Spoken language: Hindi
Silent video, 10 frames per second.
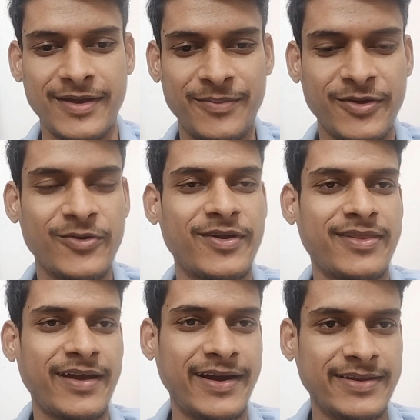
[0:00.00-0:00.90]
तो भाई
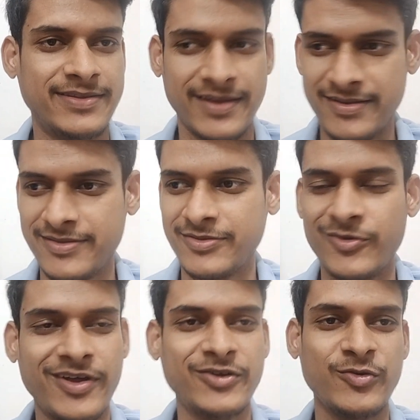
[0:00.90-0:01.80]
अभी हो रहे साढ़े
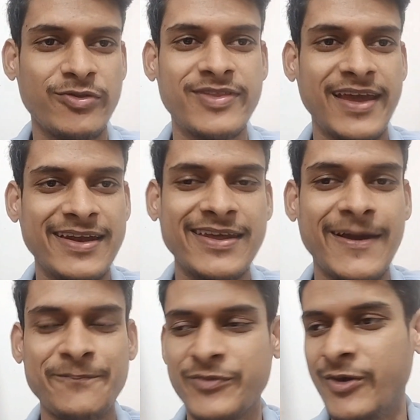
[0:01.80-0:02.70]
दस थोड़ा न्यूज़
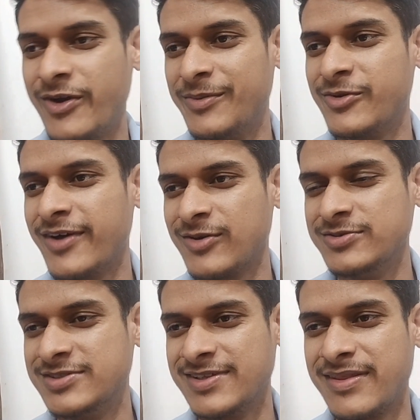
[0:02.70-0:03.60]
देख लिया और अभी
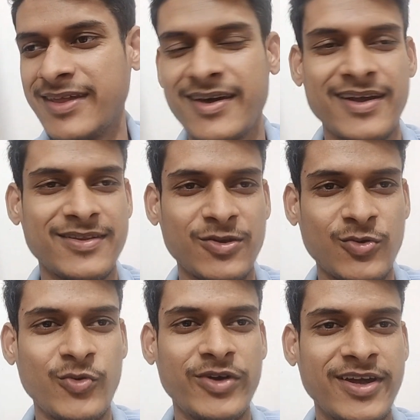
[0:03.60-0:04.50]
थोड़ा कुछ सीख
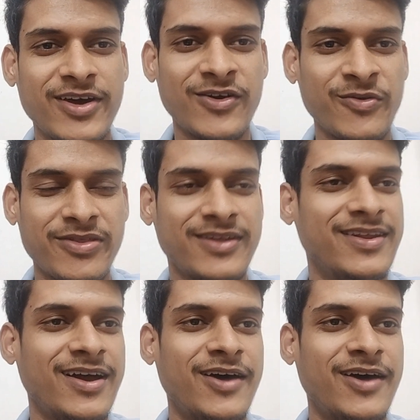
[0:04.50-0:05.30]
रहा था तो कोडिंग कर रहा हूँ